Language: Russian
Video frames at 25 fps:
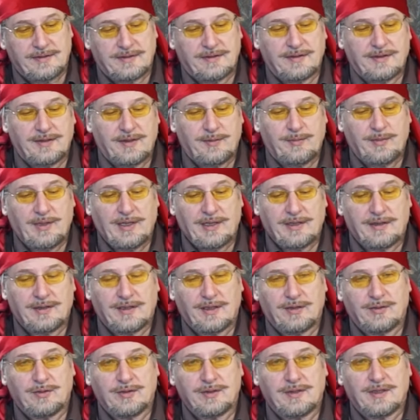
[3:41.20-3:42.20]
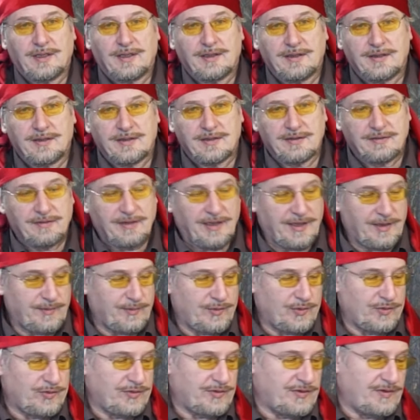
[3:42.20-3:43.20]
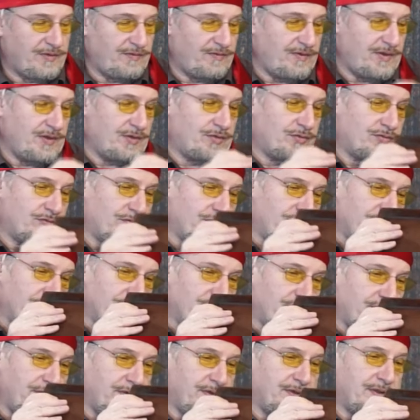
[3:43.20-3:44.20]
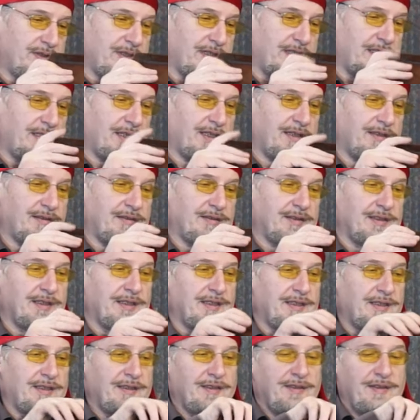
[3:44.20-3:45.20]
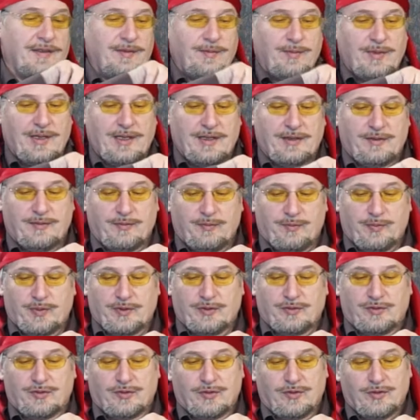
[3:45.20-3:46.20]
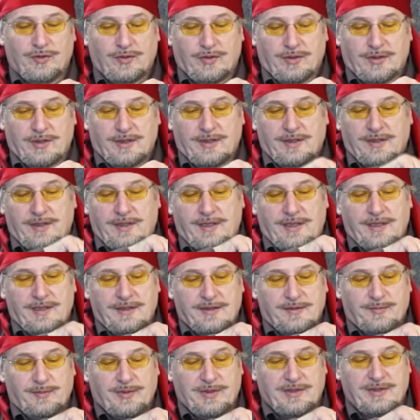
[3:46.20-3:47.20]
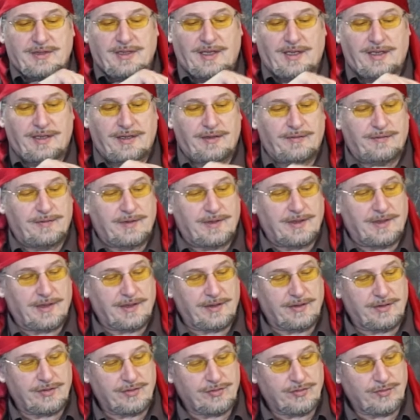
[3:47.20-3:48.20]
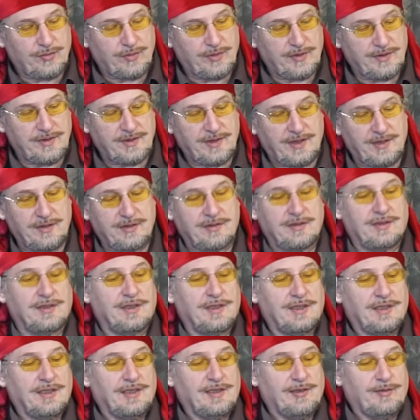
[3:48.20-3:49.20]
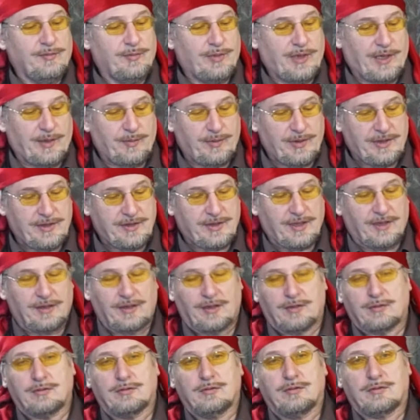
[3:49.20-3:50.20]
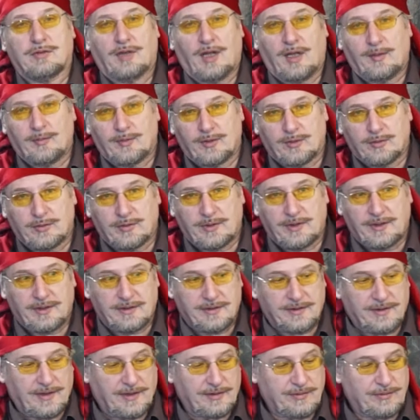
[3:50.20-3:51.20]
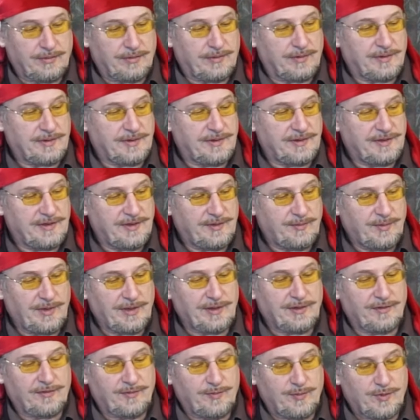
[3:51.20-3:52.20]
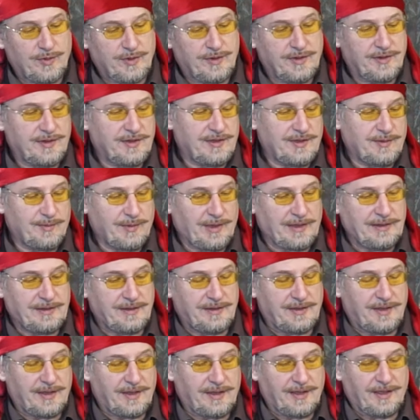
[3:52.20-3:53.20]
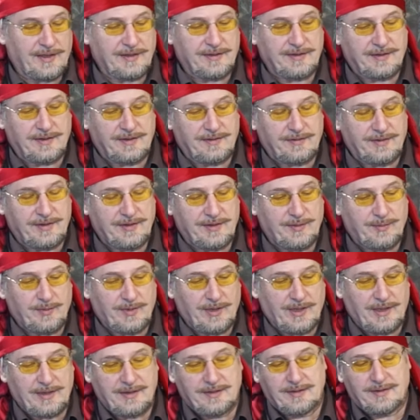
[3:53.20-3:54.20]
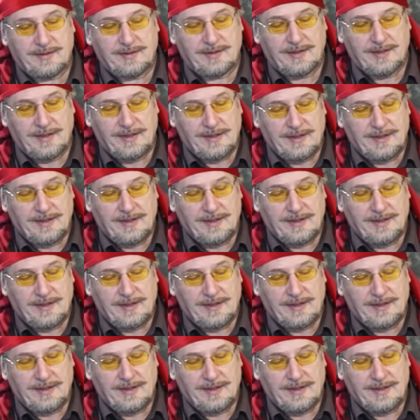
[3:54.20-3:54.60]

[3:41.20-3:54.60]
имеет так, так называемую сдвижку. То есть она имеет ползунок и специальный вкладыш. Что здесь приобретя такую камеру 30 на 40 сантиметров, можно снимать и 13 на 18,